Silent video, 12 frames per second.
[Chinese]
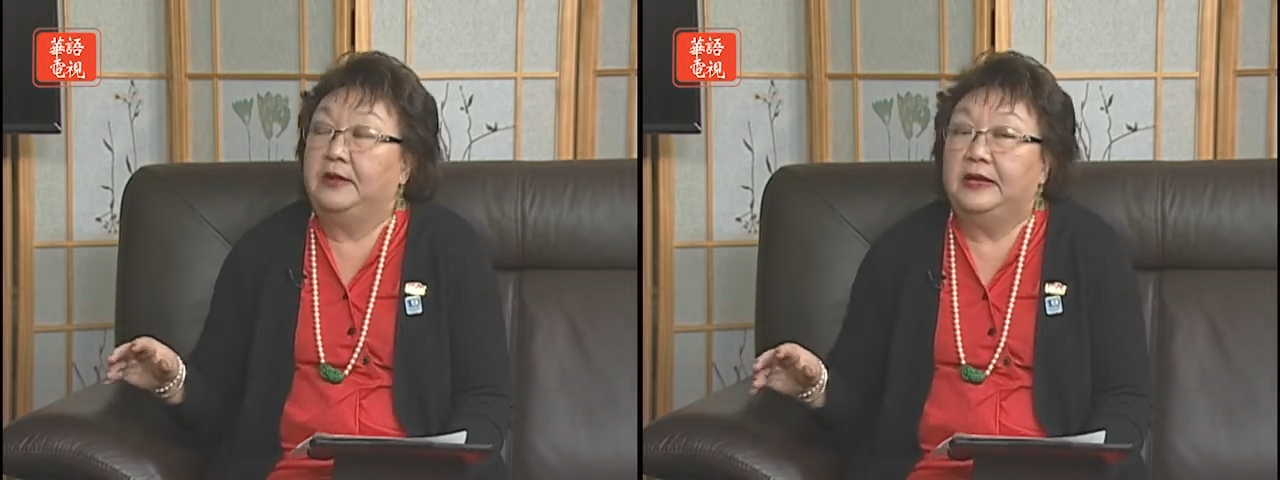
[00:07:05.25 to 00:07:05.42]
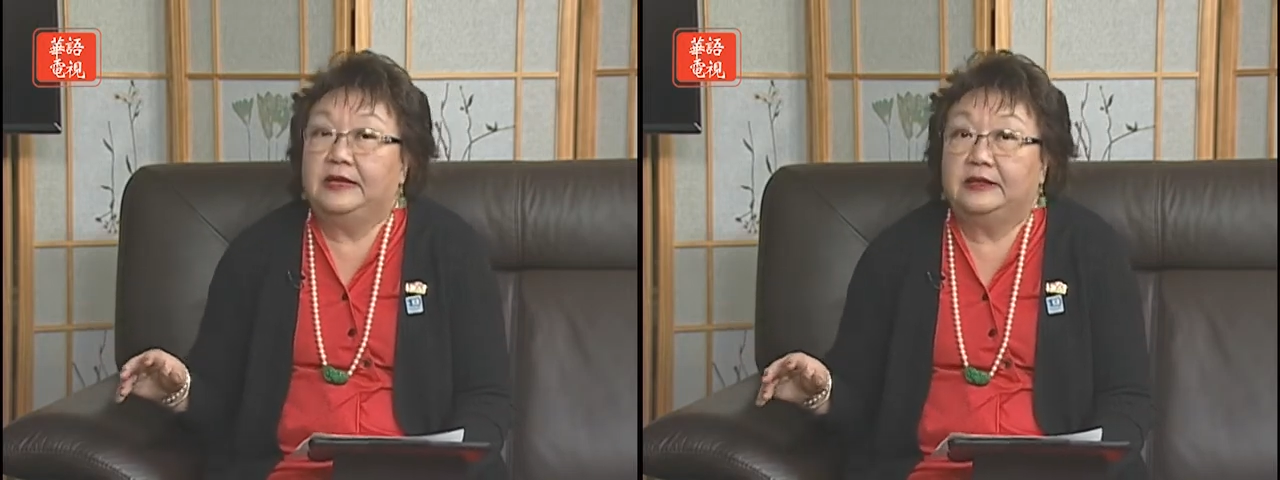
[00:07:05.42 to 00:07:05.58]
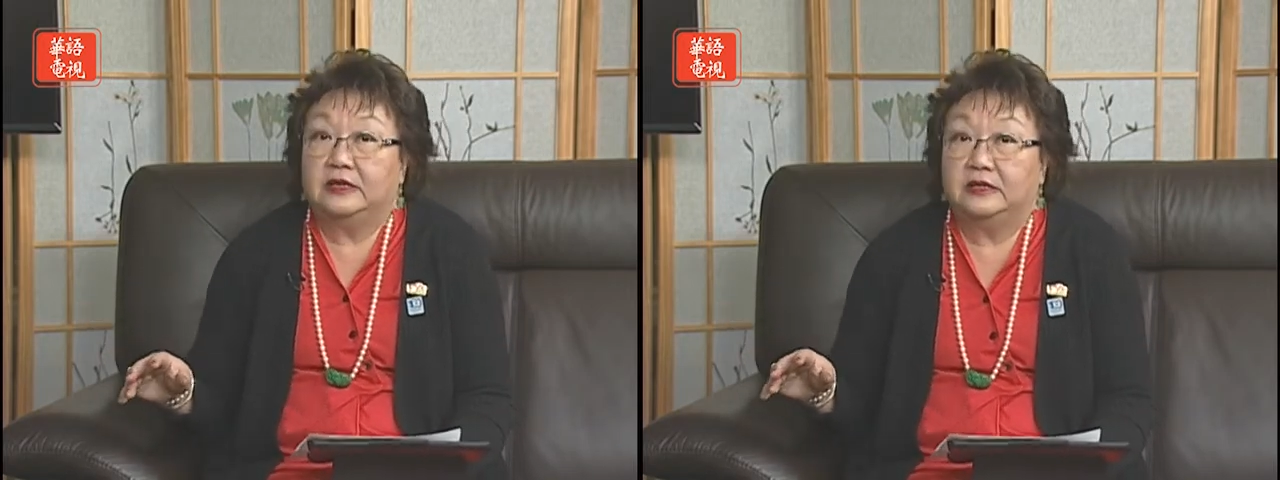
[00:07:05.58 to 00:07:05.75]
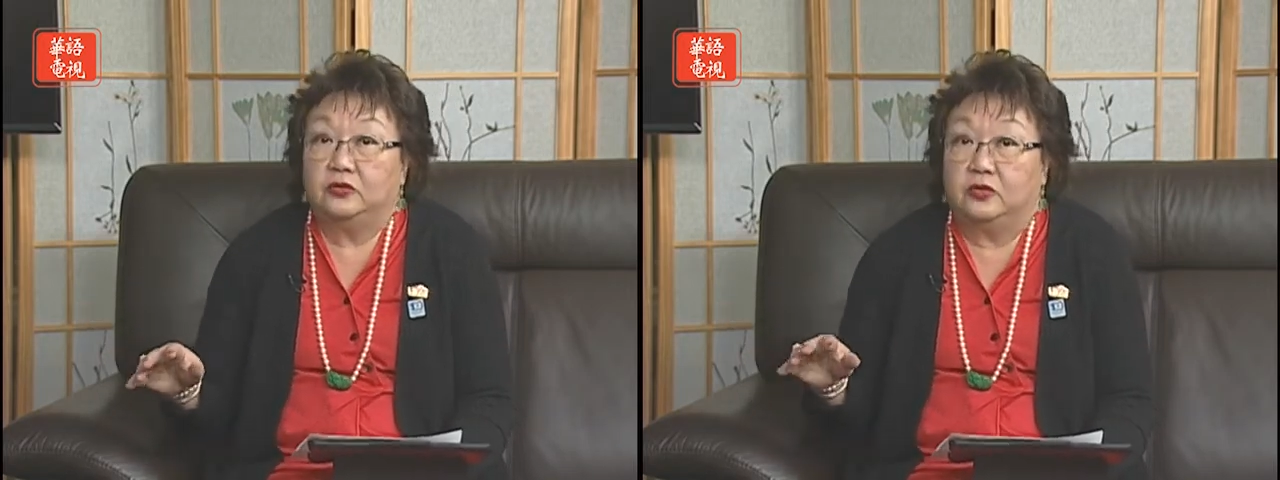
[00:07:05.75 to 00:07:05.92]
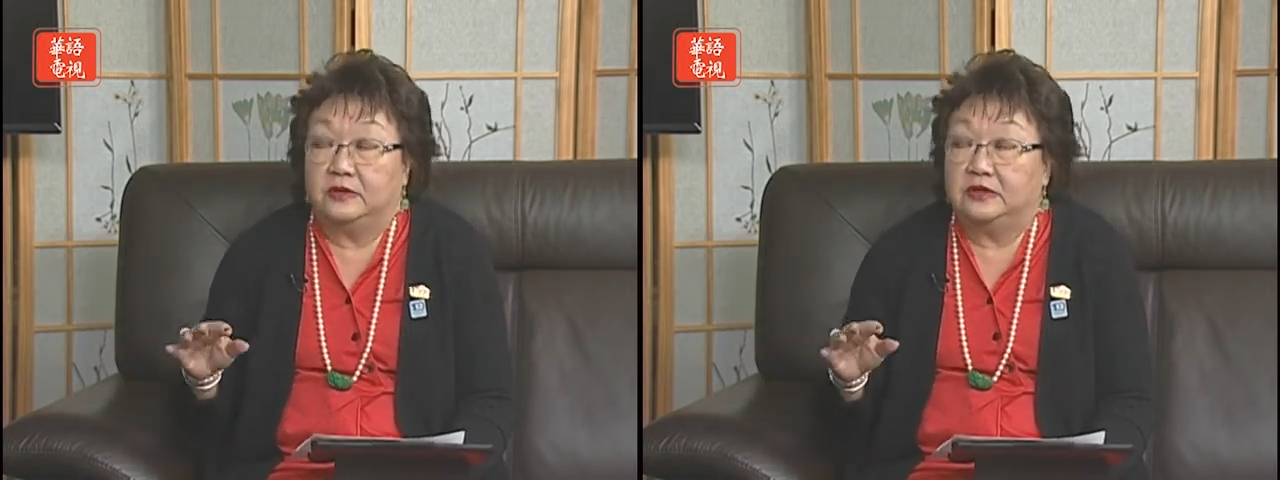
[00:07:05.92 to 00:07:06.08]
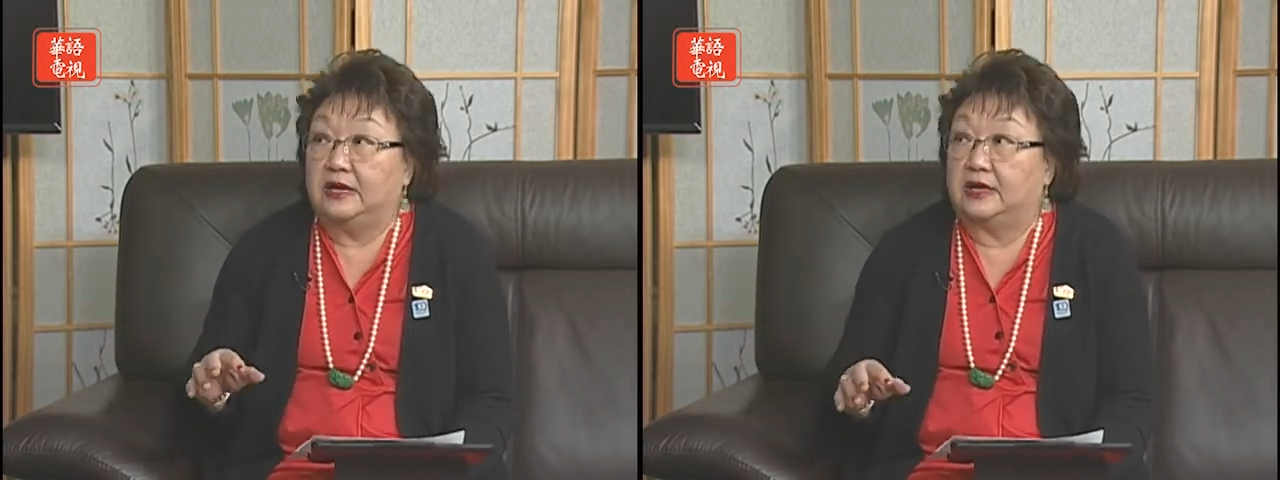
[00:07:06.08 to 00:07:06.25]
嗯，但是我
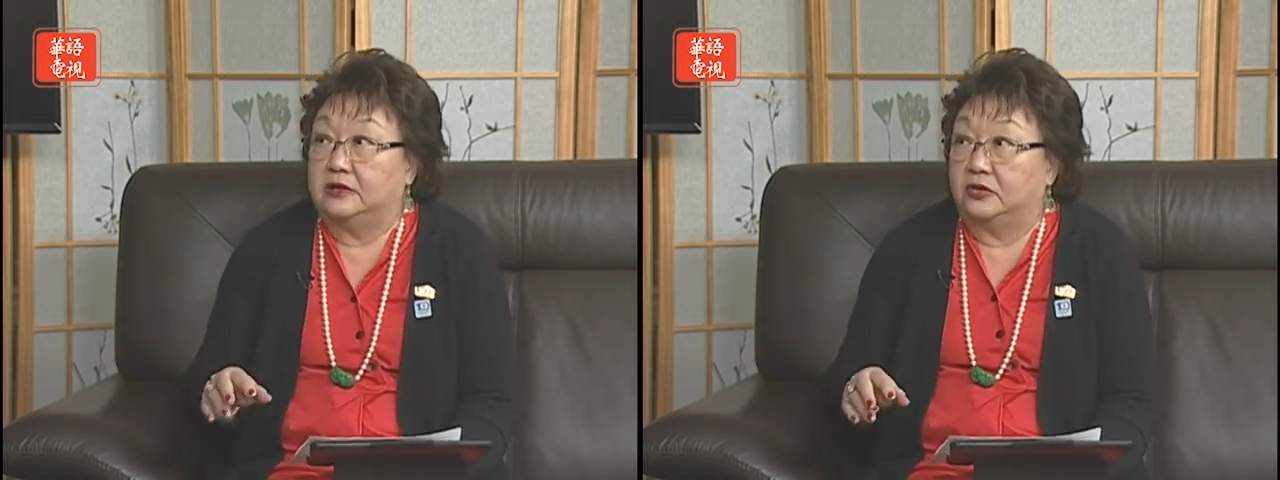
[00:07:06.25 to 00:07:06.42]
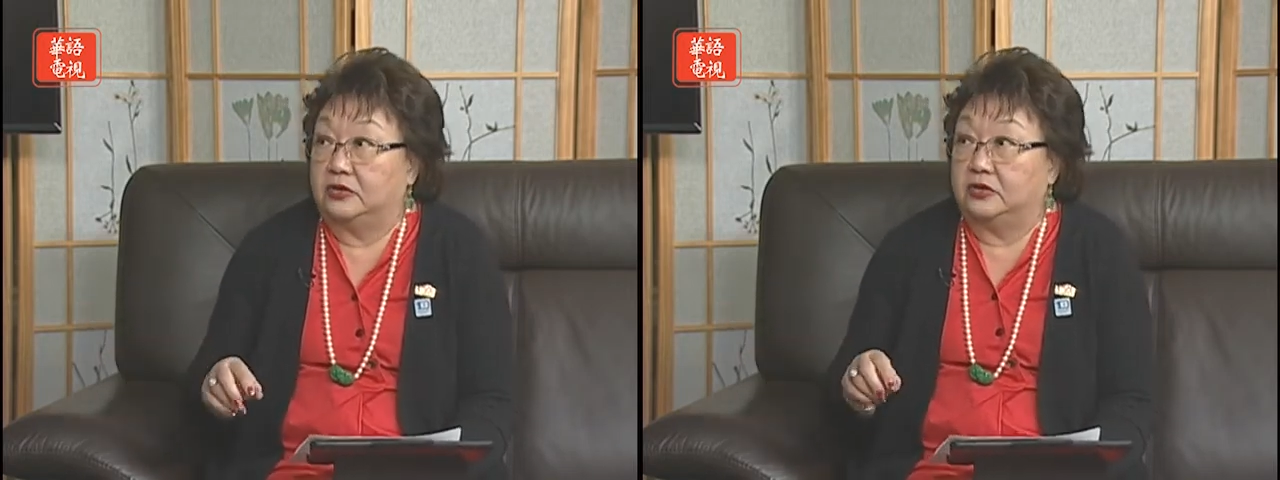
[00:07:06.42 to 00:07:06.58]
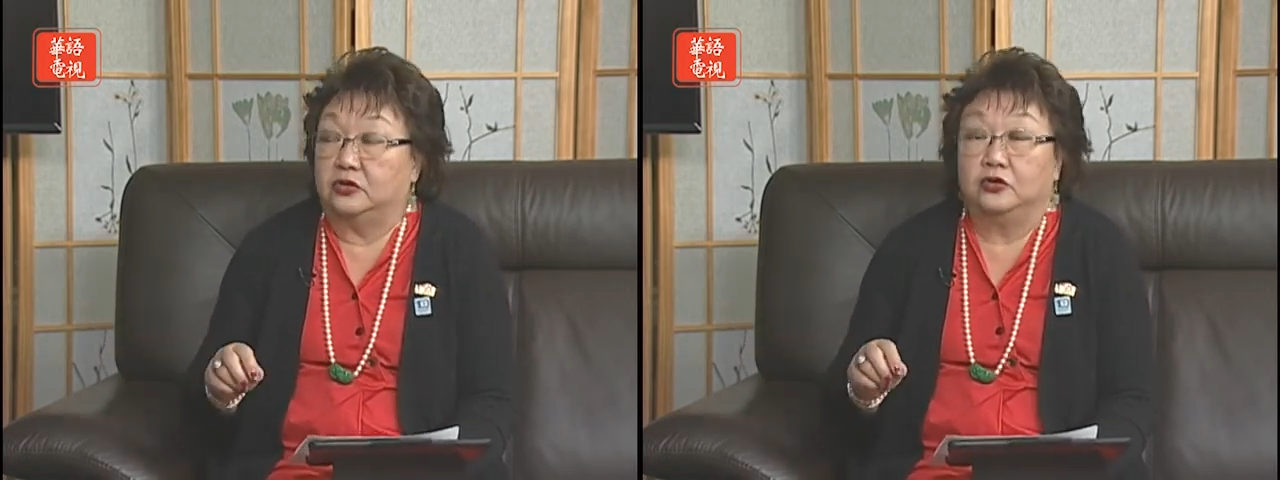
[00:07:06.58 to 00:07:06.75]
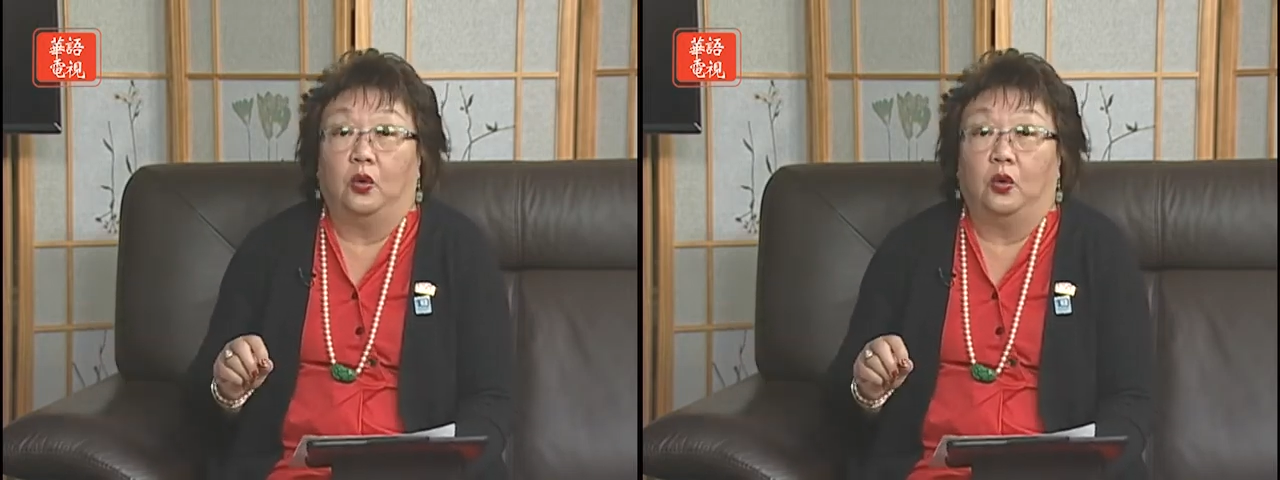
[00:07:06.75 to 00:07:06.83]
们加州是